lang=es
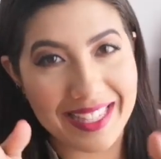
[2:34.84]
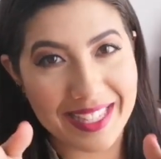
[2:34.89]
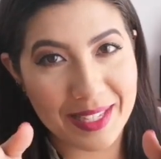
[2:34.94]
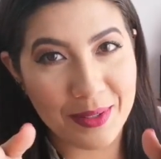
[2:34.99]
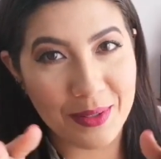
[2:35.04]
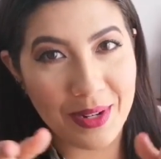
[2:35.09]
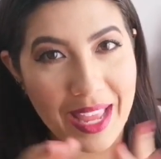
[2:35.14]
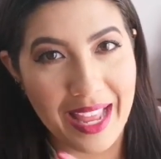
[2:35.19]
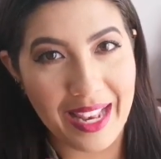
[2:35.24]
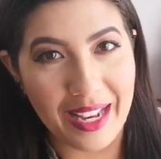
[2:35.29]
esa
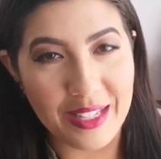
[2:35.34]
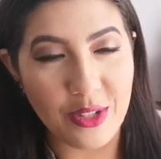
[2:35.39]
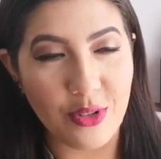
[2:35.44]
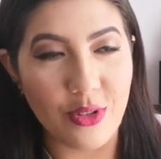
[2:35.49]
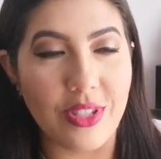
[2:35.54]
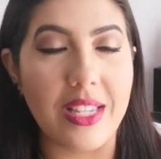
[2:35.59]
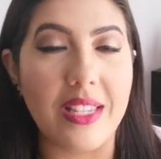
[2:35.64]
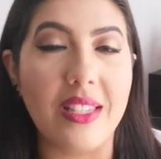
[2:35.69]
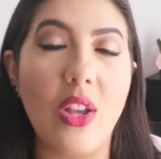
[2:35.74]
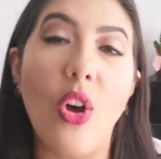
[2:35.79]
es una de las
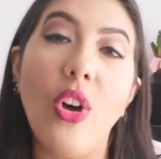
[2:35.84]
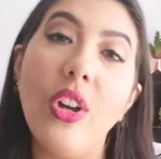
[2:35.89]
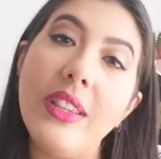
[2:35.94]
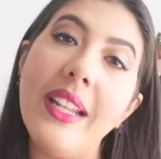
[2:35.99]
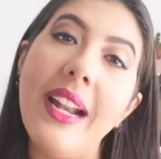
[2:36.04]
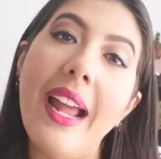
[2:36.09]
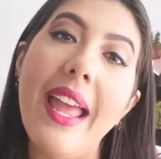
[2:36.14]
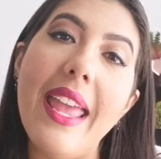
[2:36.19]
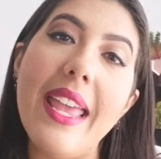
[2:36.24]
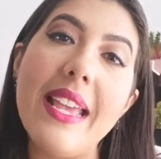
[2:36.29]
cosas.
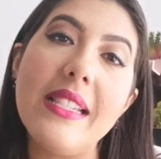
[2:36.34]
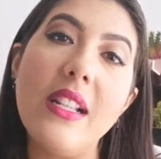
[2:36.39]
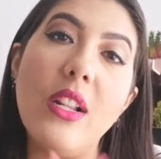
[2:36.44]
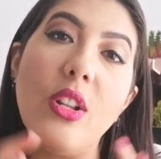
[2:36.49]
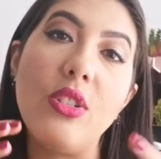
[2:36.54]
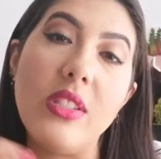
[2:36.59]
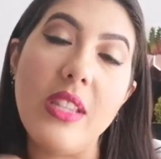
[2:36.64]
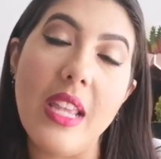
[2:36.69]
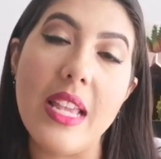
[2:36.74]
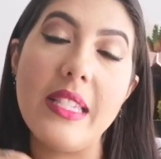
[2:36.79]
Otra es
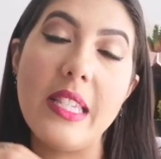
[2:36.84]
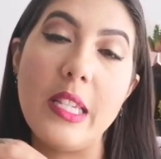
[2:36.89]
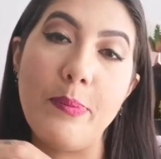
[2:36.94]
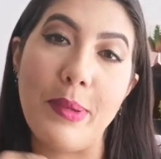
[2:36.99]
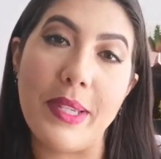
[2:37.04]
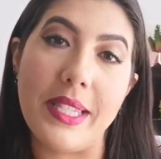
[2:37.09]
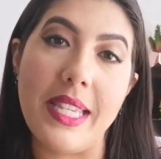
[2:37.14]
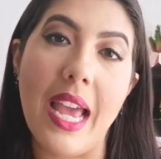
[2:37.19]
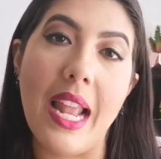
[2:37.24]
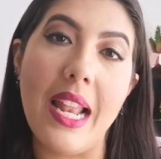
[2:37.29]
los días
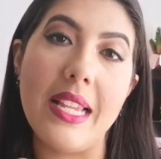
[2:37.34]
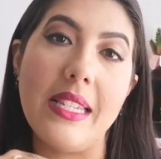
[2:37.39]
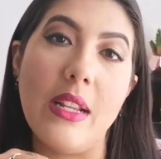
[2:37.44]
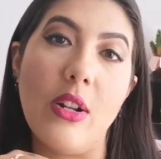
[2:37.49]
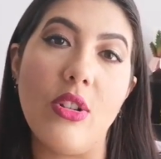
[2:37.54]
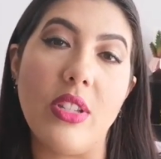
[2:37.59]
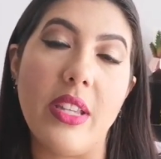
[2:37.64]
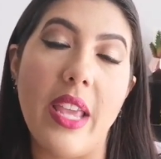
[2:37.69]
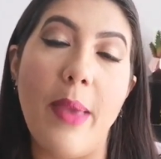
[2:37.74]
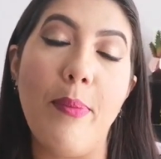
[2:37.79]
especiales
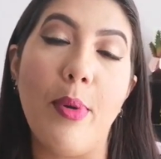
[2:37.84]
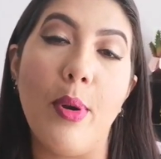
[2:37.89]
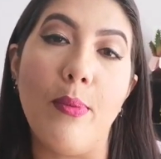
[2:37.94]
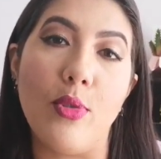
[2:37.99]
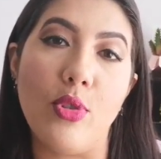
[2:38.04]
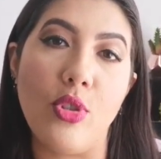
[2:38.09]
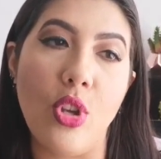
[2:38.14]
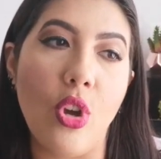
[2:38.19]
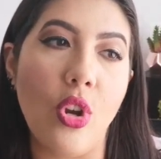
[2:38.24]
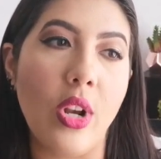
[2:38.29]
en los que hay
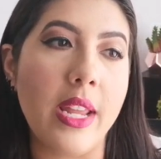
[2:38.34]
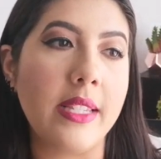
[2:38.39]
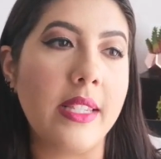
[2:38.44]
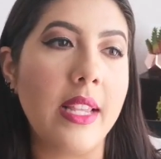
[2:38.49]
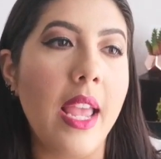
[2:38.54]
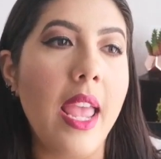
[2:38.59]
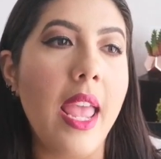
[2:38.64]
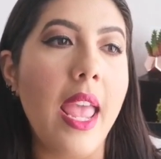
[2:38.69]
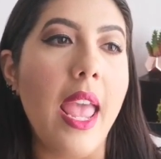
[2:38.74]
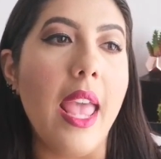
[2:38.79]
promociones,
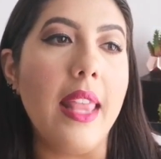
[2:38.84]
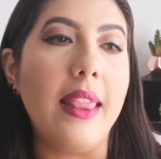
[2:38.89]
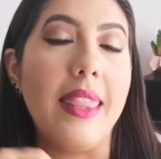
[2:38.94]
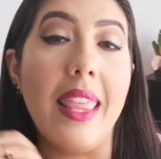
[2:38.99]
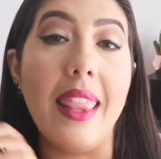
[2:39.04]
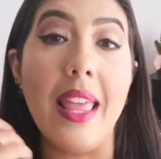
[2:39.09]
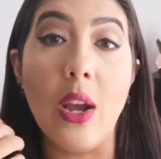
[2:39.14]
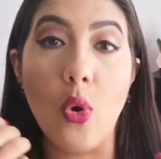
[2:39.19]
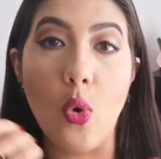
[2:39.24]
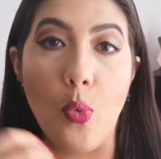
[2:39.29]

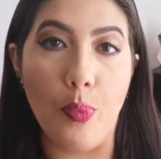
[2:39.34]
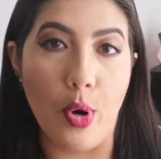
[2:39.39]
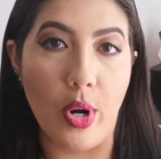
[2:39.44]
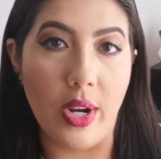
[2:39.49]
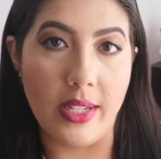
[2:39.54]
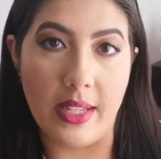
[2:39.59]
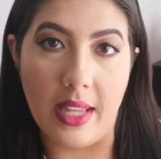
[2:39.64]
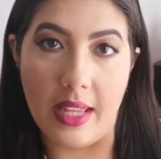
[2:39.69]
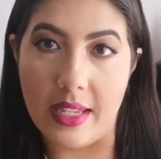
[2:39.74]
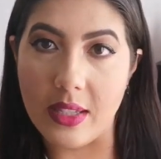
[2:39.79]
te dan
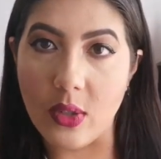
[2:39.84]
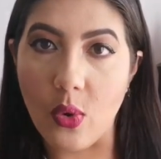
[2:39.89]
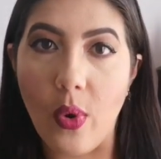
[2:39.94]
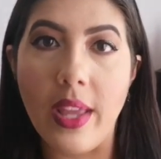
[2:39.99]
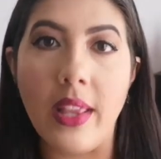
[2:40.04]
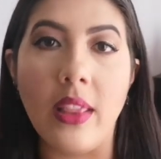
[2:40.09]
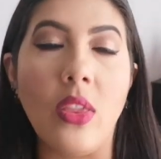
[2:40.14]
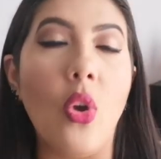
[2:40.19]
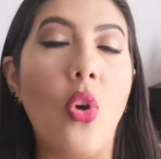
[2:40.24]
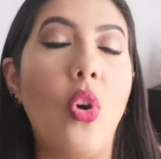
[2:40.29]
cupones de
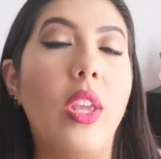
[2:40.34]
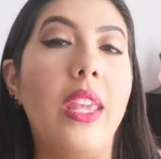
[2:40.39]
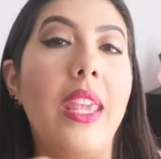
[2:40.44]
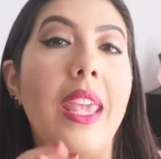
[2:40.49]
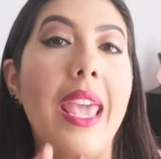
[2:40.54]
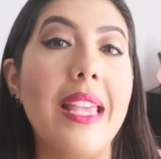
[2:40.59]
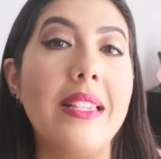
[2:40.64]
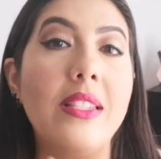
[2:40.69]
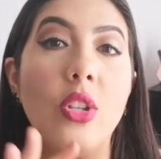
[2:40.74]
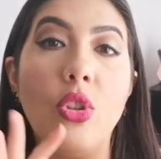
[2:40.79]
descuento
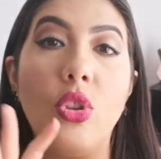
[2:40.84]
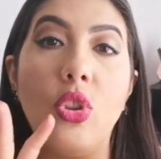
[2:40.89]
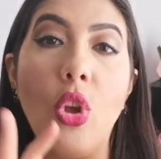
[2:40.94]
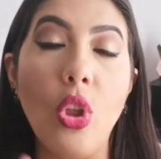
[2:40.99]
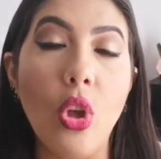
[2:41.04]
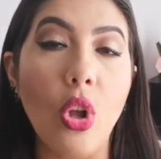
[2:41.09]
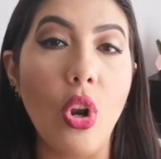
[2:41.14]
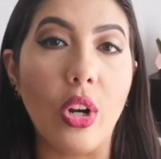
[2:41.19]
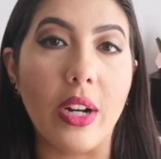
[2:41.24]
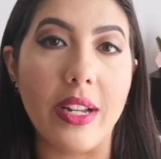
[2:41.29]
y eso
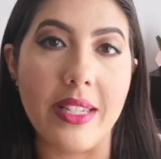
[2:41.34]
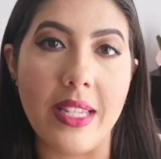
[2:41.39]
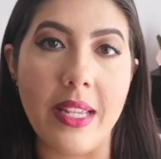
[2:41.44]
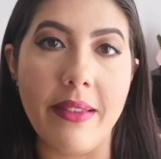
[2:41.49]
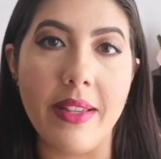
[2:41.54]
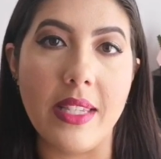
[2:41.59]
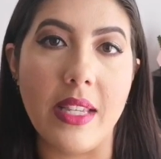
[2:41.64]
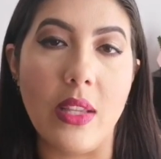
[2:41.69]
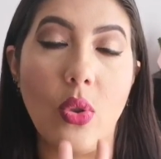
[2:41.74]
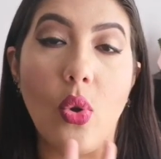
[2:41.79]
todo lo
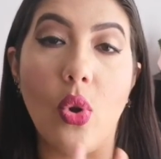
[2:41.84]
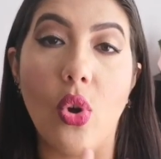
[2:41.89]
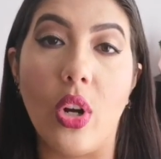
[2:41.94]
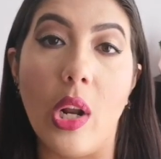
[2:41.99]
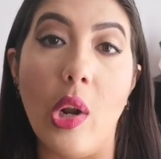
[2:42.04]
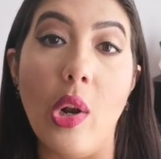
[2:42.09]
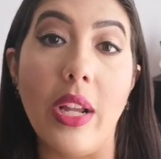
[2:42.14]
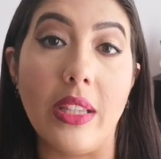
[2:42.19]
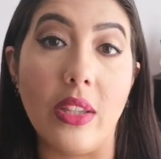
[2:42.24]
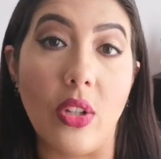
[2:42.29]
recibes en tu
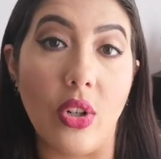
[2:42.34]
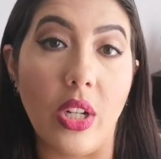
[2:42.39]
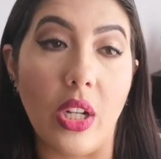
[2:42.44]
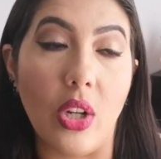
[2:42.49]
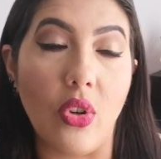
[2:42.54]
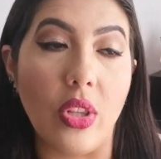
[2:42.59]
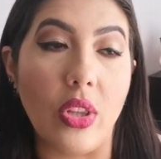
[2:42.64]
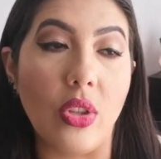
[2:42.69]
correo electrónico.